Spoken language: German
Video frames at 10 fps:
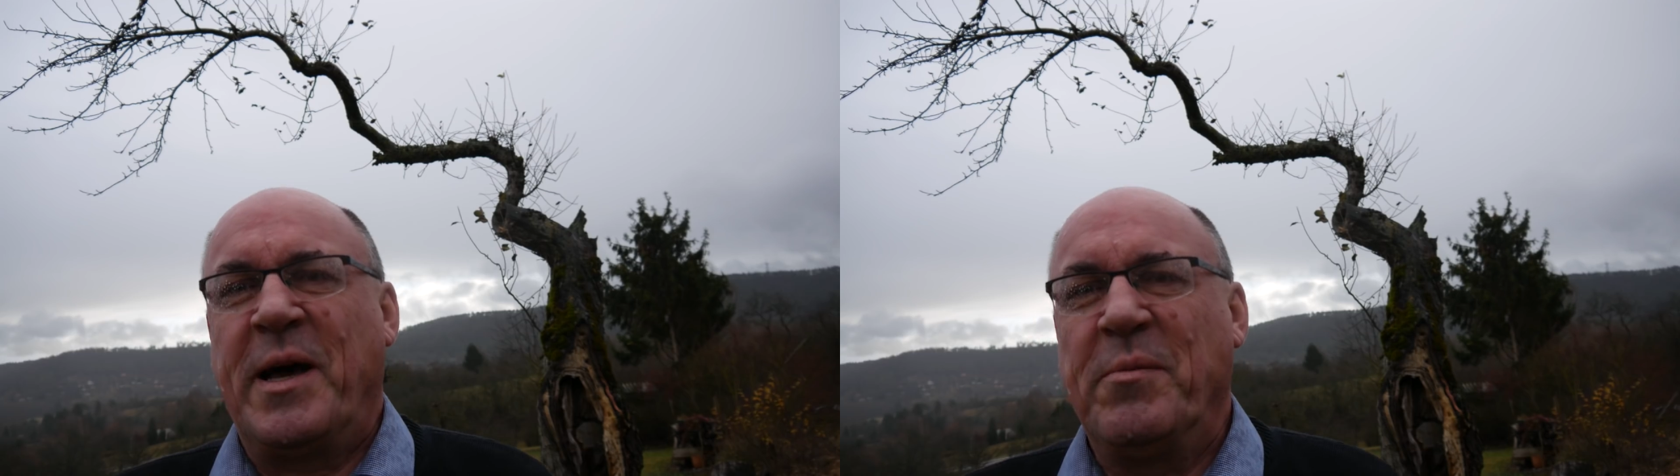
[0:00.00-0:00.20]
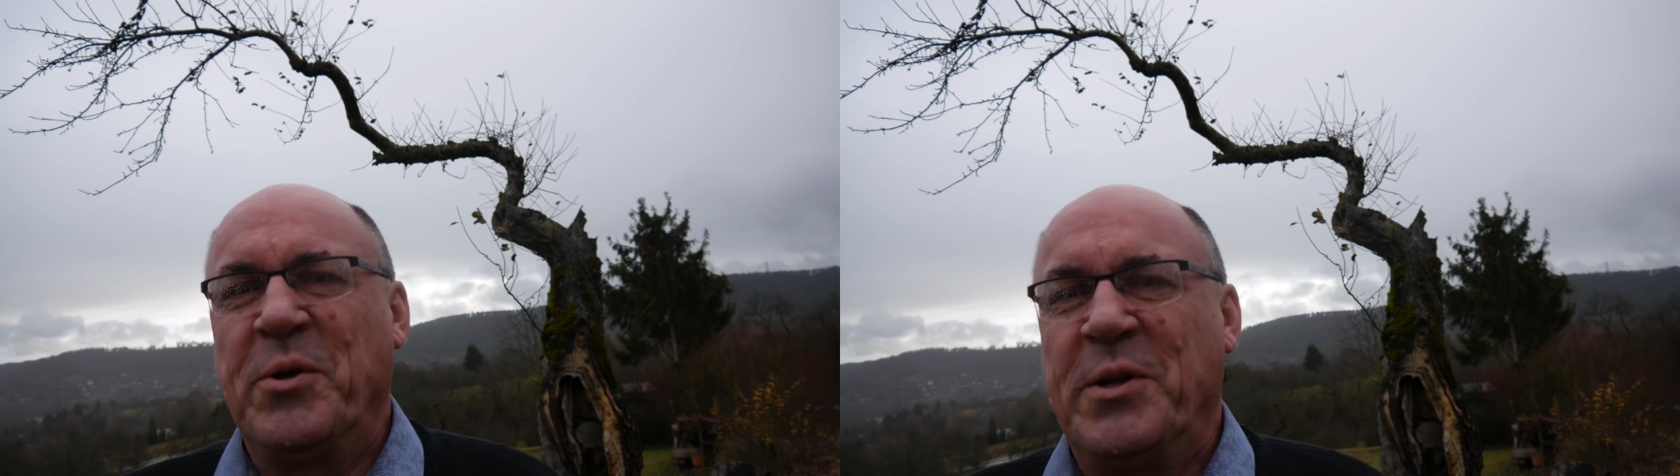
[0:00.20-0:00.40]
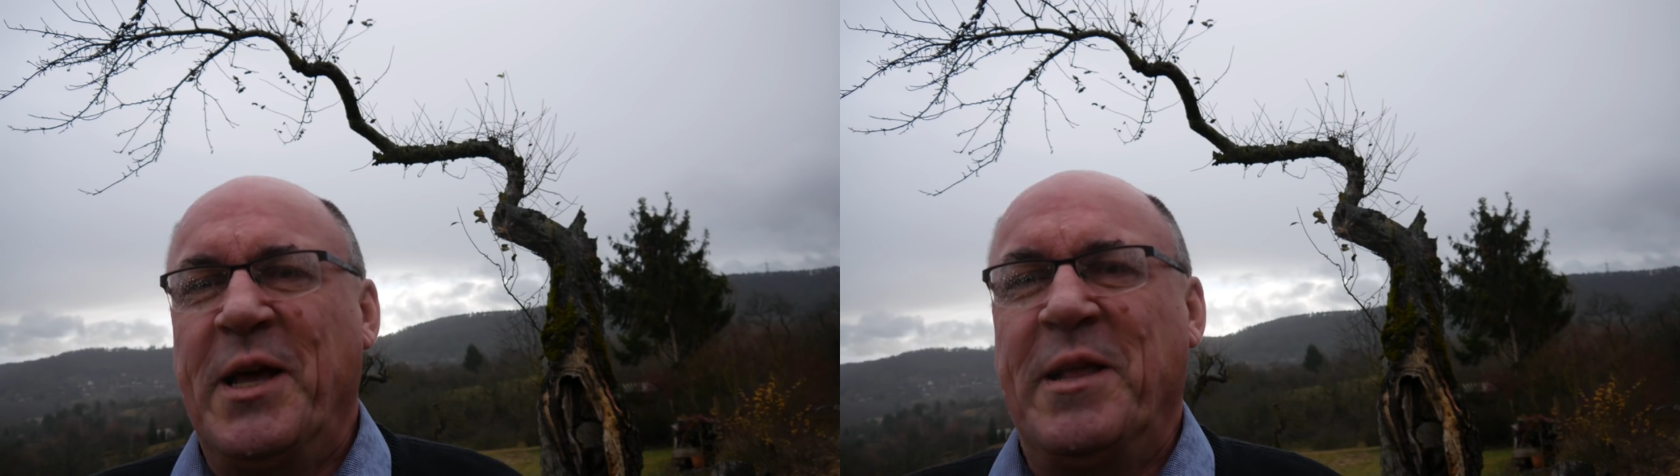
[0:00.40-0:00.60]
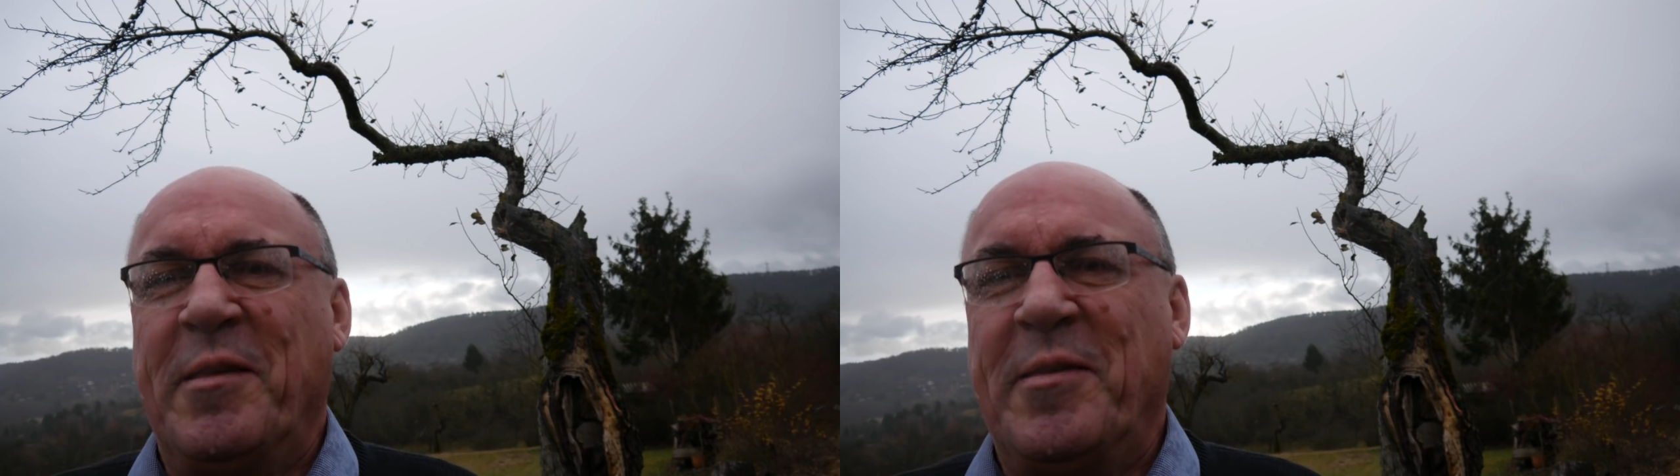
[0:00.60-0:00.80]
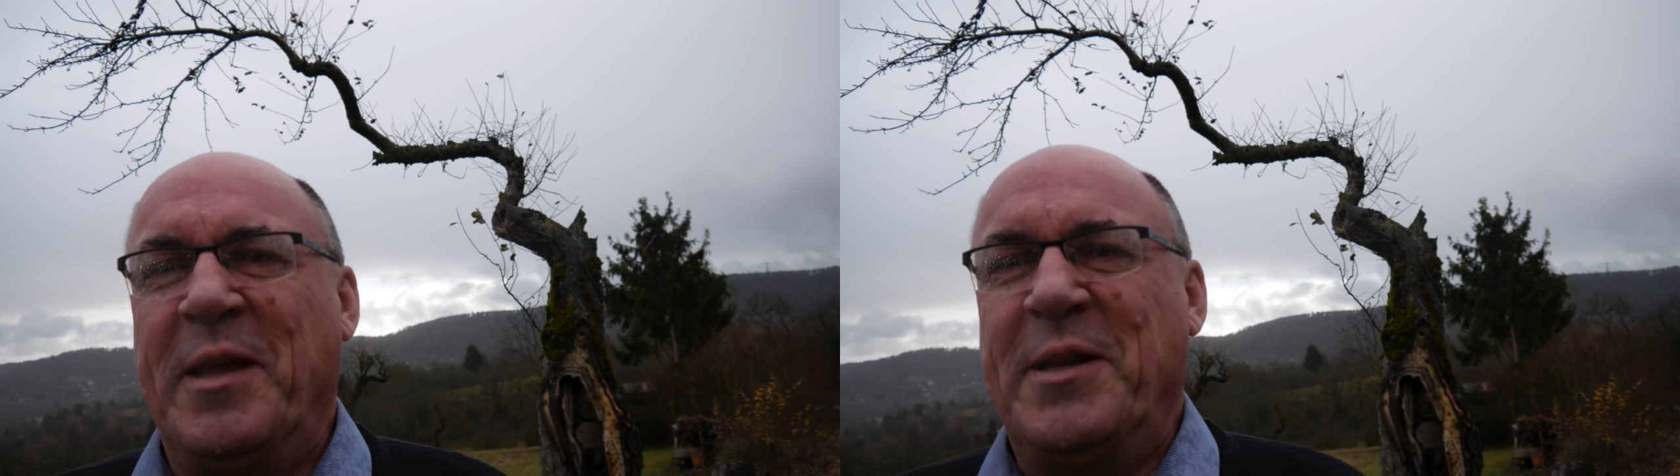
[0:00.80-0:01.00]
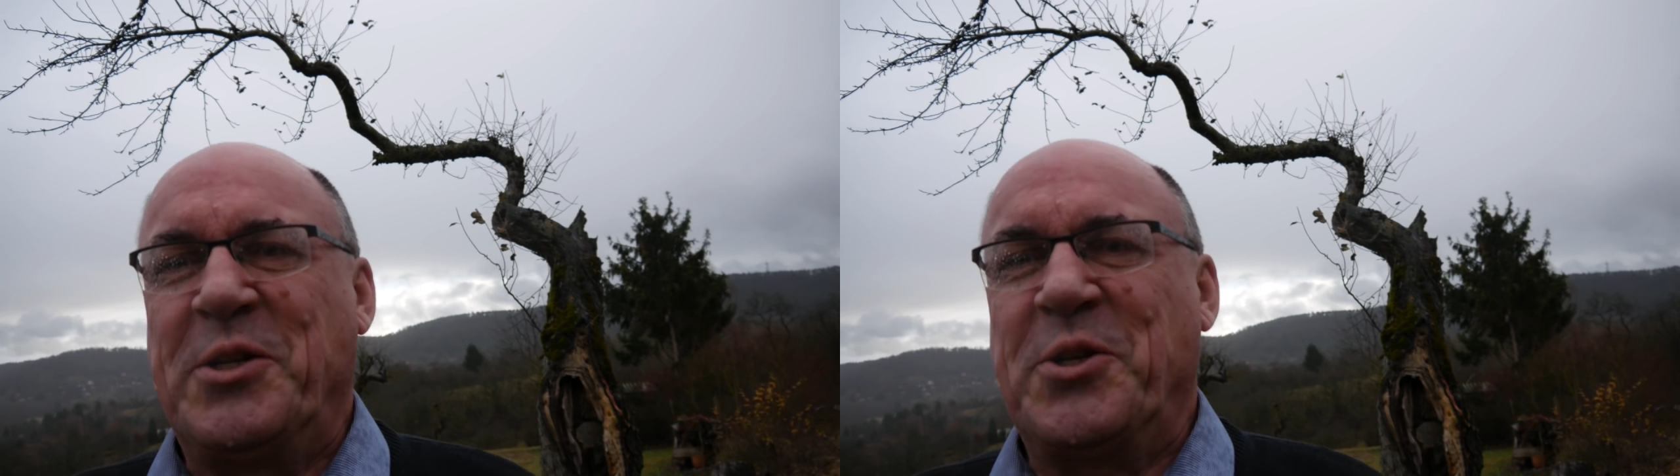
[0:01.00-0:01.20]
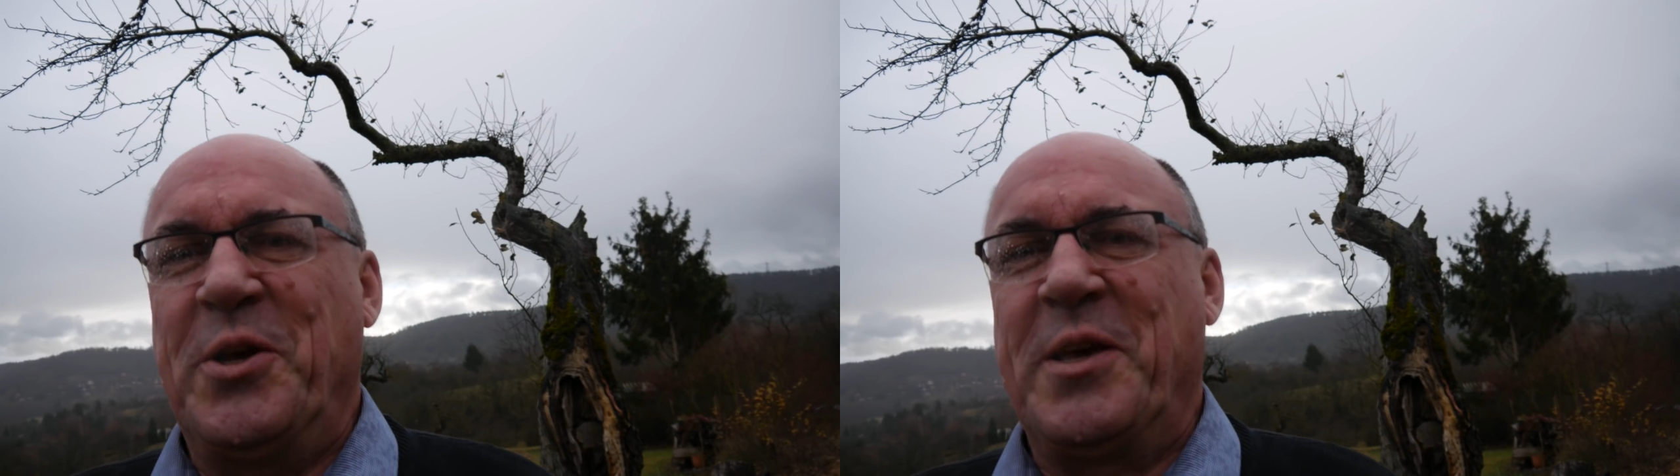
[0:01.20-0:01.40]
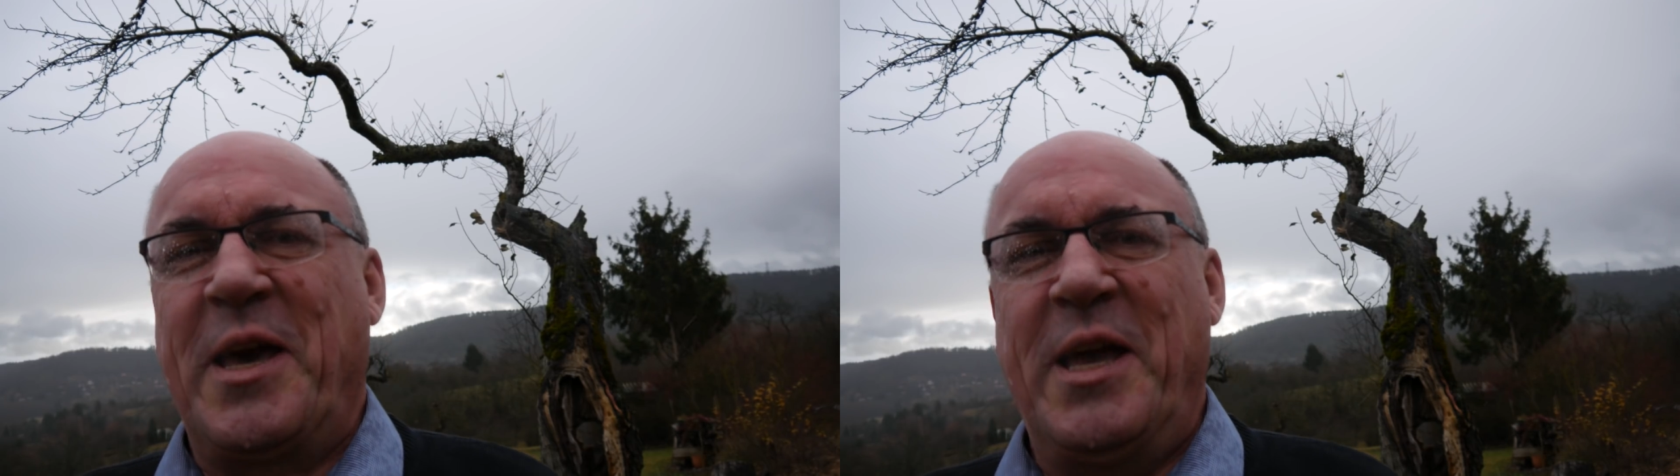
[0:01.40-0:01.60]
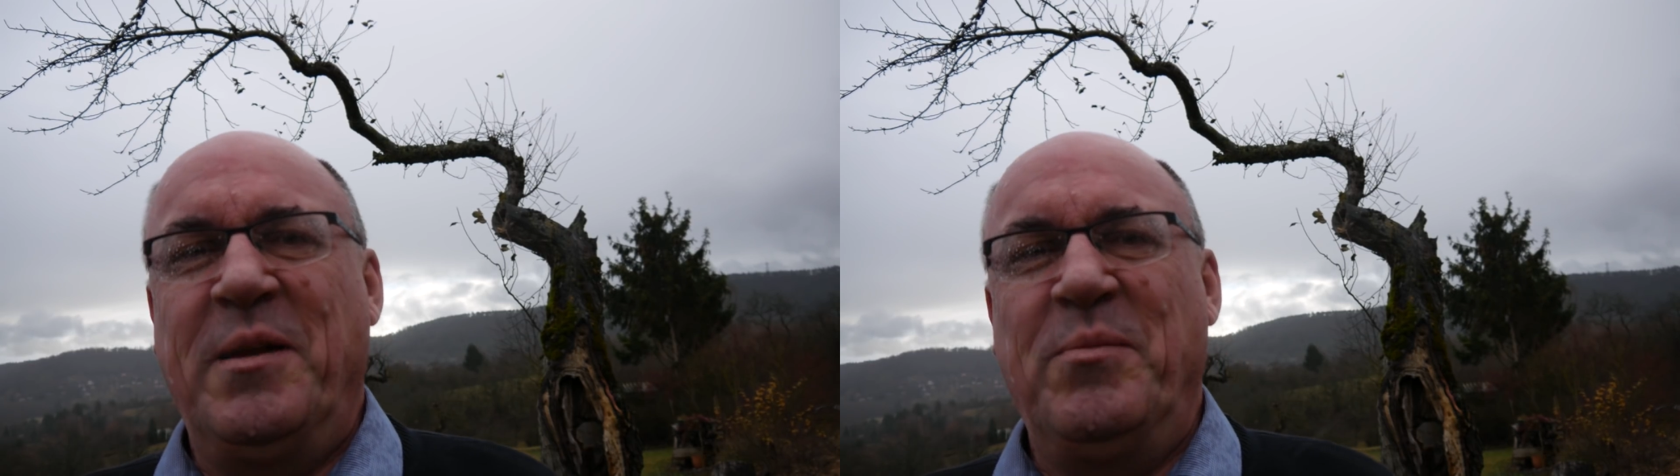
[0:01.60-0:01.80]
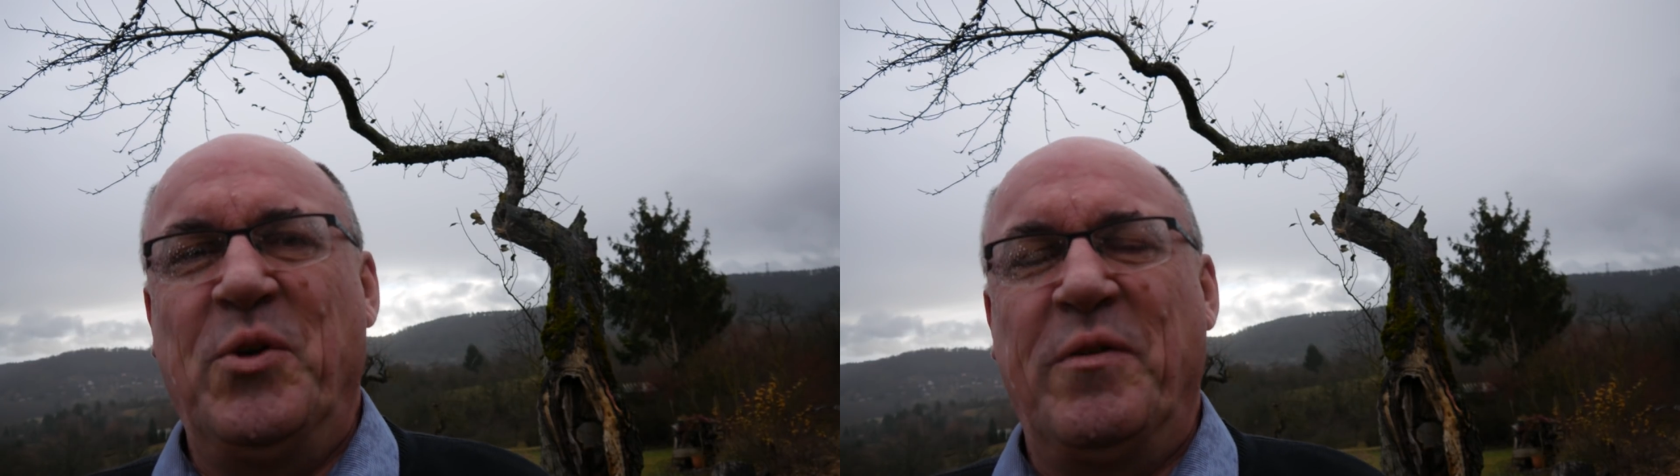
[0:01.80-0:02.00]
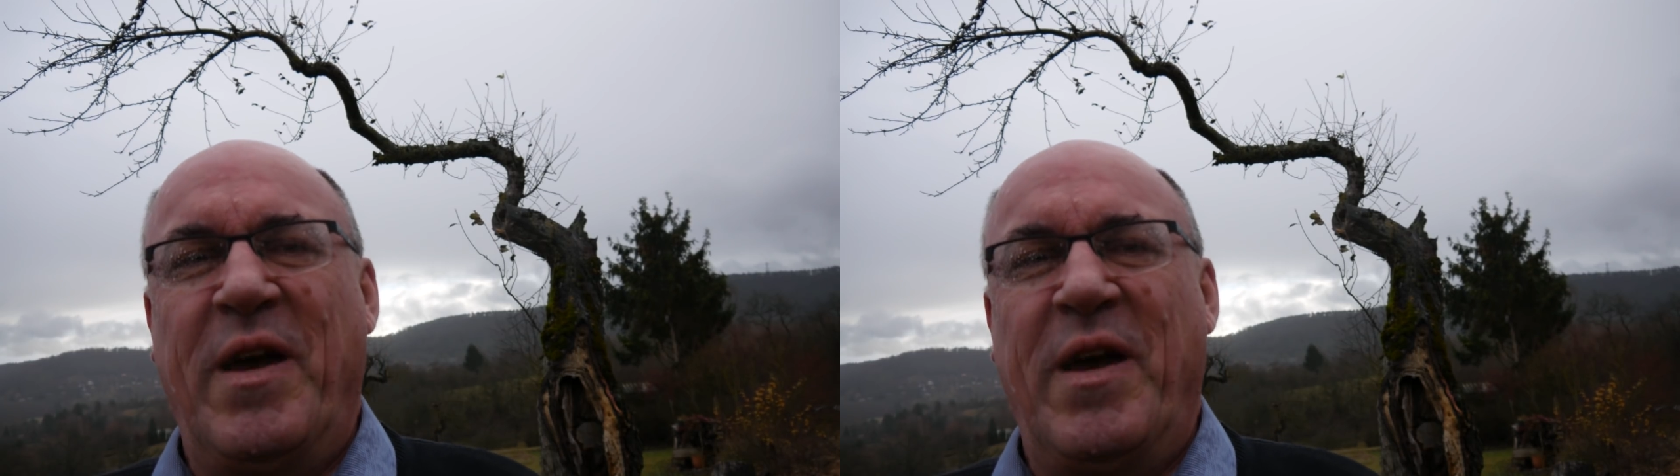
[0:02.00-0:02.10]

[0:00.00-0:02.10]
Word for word: Damen und Herren. Sie sehen, ich scheue keine Mühe.